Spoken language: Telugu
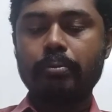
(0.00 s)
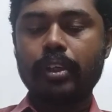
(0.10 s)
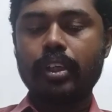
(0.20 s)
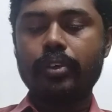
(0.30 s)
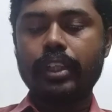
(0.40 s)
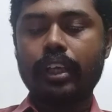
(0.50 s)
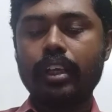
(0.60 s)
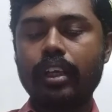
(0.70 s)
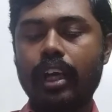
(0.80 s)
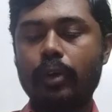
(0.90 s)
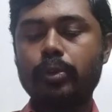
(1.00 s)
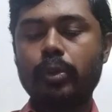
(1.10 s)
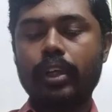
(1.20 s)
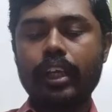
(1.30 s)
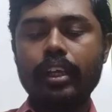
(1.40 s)
మరుగవుతాయి
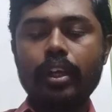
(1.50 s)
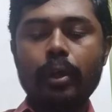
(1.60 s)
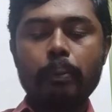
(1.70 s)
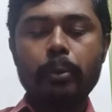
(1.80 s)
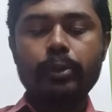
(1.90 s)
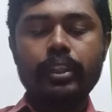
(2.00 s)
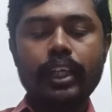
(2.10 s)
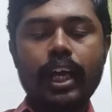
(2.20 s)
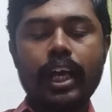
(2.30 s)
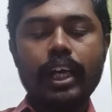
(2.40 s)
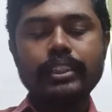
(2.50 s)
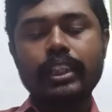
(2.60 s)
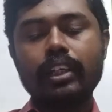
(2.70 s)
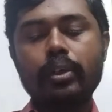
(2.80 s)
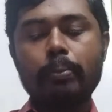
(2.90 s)
అవుతున్నాయి బొత్తిగా
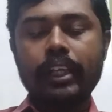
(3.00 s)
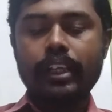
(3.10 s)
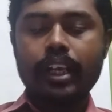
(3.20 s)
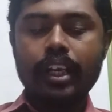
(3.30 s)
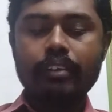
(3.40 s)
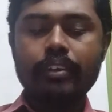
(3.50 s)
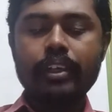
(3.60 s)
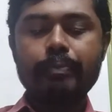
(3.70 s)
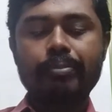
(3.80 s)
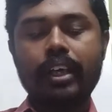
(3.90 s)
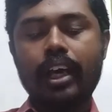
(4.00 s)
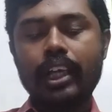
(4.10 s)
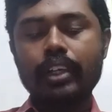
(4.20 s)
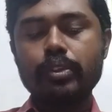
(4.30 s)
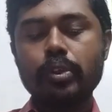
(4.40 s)
ఆచరణకు పనికిరానివి
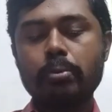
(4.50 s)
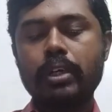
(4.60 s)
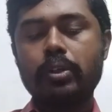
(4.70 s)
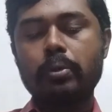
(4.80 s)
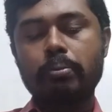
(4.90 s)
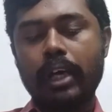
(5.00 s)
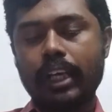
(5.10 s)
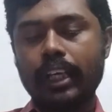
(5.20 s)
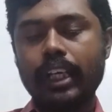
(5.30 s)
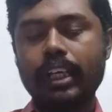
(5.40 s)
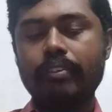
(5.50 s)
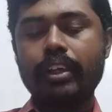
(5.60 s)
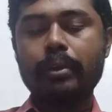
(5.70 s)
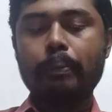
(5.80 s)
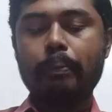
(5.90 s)
కాలంతో పాటు
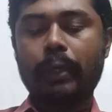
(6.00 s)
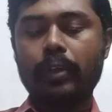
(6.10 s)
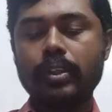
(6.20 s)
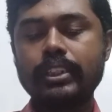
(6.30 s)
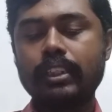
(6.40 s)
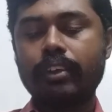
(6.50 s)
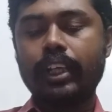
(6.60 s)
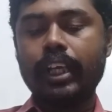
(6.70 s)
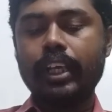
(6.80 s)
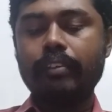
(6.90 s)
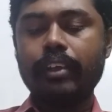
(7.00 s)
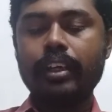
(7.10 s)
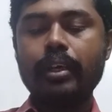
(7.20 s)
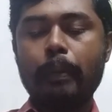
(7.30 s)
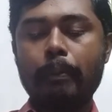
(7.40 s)
మారలేనివి ప్రయోజనం లేనివి
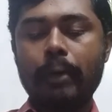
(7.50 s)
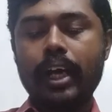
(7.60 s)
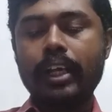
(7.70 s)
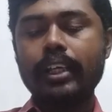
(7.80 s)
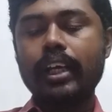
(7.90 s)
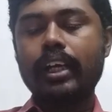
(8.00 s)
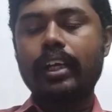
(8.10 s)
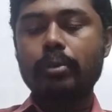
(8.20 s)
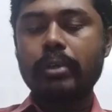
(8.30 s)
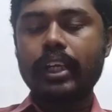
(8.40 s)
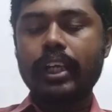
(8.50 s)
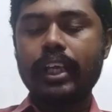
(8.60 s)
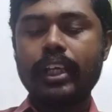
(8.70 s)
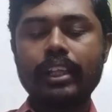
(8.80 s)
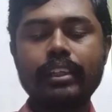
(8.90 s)
మారినా
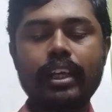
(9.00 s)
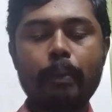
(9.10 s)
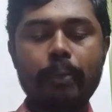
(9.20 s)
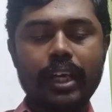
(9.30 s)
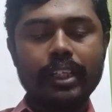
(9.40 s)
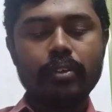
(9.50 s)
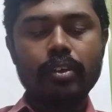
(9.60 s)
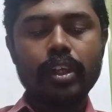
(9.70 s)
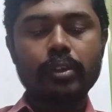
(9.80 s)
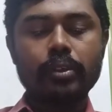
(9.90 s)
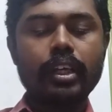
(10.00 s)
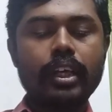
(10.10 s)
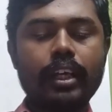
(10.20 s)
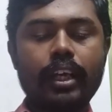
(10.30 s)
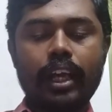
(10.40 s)
కనుమరుగైన అంతగా బాధ ఉండదు
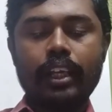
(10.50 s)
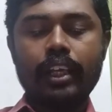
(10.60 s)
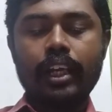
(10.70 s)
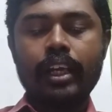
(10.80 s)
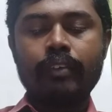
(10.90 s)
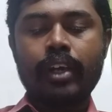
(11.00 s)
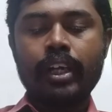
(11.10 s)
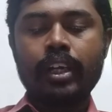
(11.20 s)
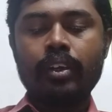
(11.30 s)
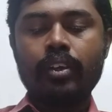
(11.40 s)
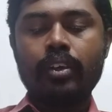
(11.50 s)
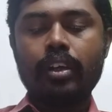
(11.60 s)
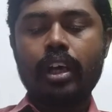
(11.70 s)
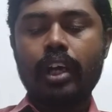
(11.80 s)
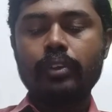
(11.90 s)
కానీ ఇలాంటి వాటిల్లో
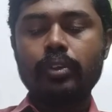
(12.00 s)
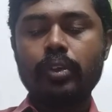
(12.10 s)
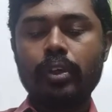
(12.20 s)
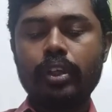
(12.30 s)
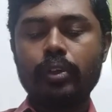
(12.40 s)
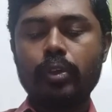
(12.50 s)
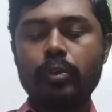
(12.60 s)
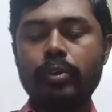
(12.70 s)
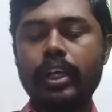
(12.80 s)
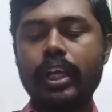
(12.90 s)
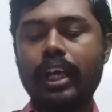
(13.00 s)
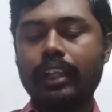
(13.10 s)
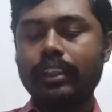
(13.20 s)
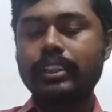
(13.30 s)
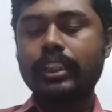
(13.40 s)
అంతో ఇంతో ఉండే
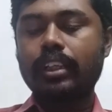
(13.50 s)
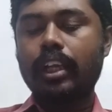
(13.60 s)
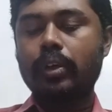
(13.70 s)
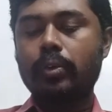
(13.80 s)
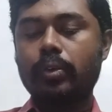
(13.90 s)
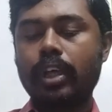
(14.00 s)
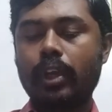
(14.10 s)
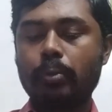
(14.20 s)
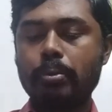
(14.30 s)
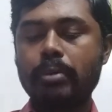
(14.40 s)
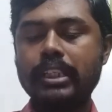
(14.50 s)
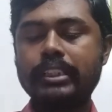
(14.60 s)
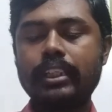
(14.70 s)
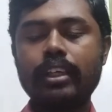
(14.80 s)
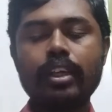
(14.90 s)
అందచందాలు కూడా
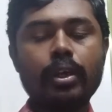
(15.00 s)
రూపుమాసి